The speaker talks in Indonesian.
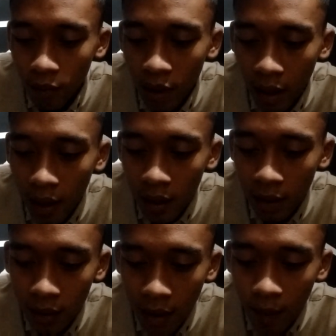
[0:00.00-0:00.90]
Mereka
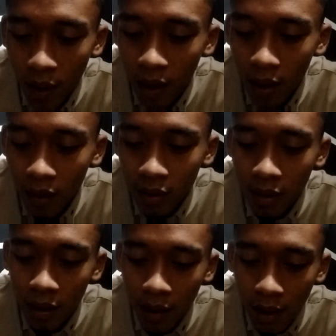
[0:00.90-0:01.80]
tidak pernah
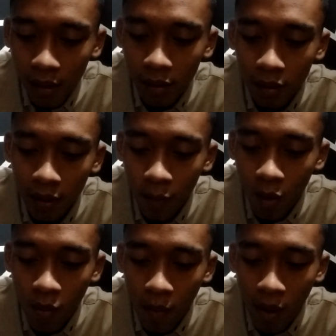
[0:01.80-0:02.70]
tersingkir
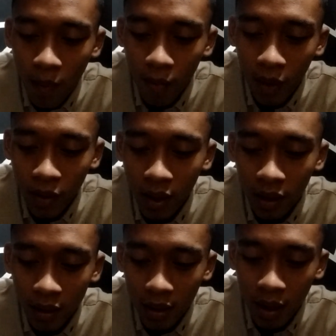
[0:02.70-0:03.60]
sebelum babak perempat
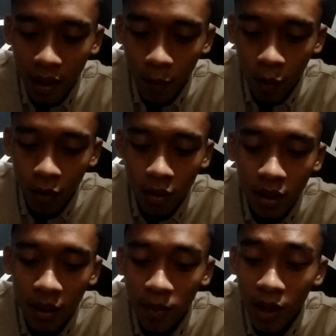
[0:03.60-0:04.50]
final secara beruntun
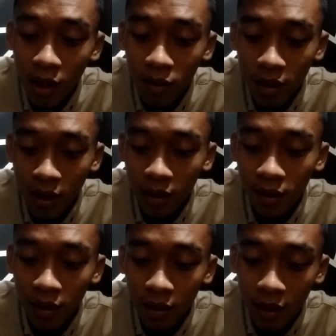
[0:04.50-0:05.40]
di Piala Dunia.
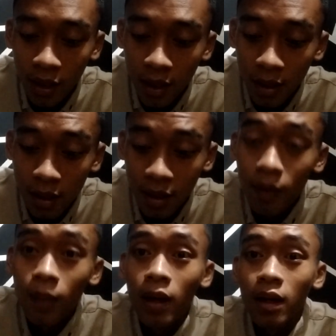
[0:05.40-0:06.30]
Sejak
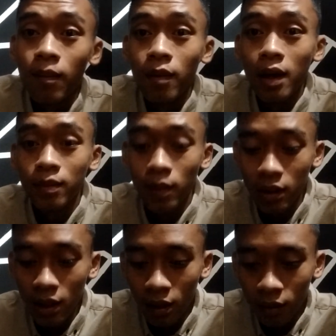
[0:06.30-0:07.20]
babak 16
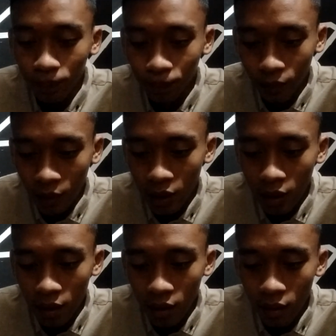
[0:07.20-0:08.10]
besar
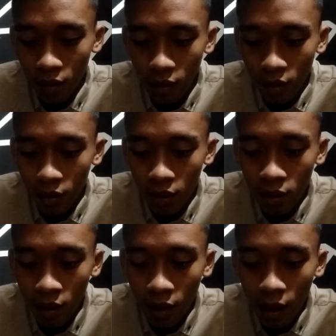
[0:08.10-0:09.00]

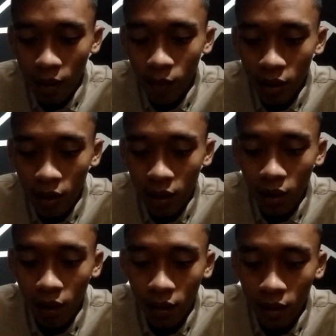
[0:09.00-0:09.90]
disertakan
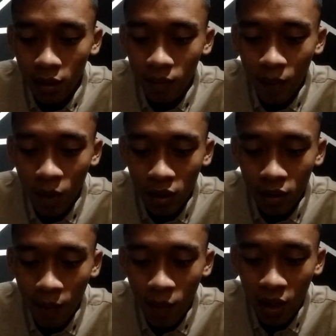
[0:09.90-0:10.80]
pada
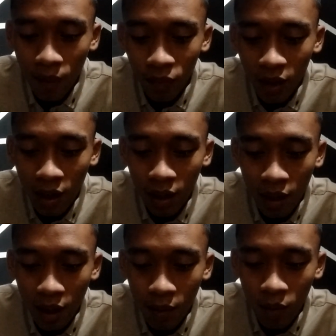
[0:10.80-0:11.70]
1986, terakhir
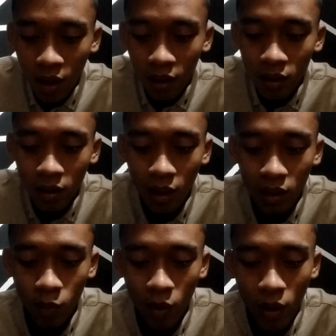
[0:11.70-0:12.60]
kali mereka tersingkir
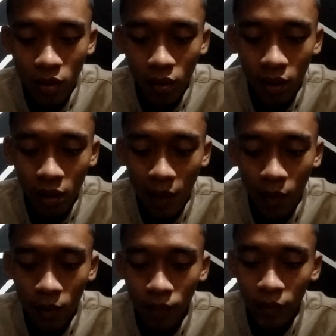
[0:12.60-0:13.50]
sebelum masuk ke
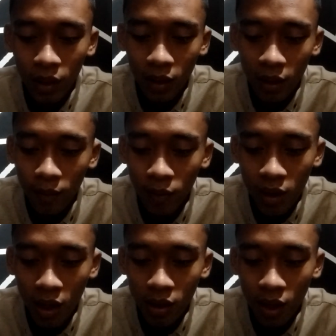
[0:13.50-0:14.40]
8
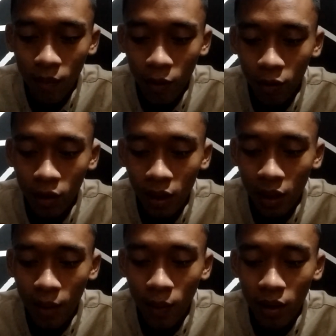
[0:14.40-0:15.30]
besar secara beruntun
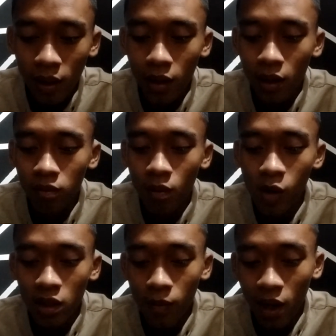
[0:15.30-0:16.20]
adalah pada
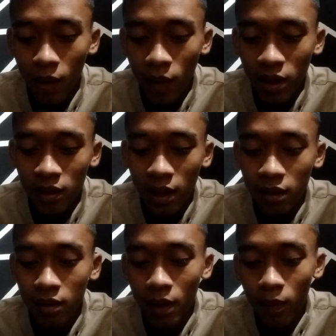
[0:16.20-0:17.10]
1958
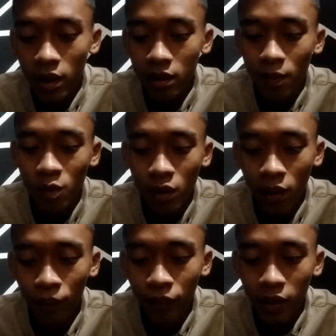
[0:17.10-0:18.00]
dan
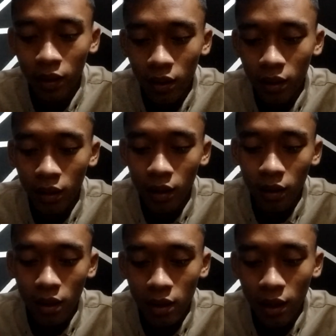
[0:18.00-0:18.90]
1962
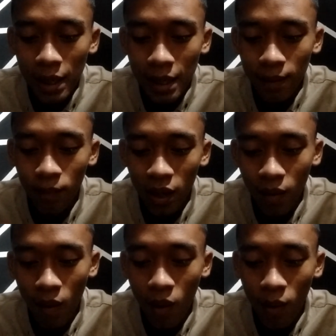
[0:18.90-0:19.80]
bersingkir
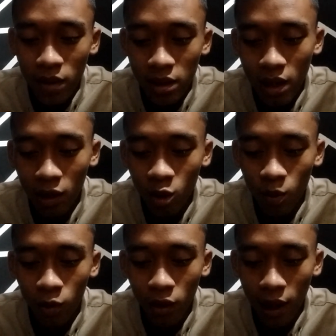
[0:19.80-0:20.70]
pada babak penyisian
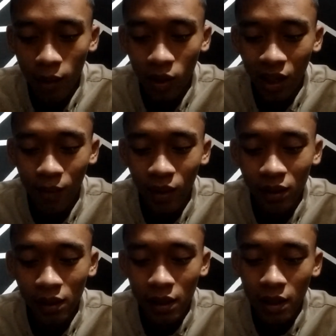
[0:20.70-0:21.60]
grup putaran pertama
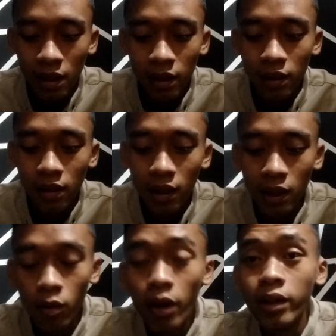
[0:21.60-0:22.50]
di
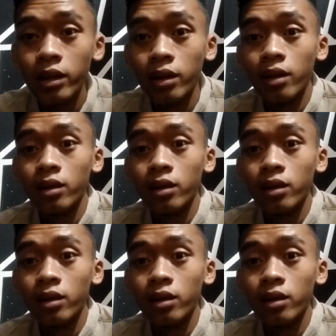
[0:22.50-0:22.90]
kedua edisi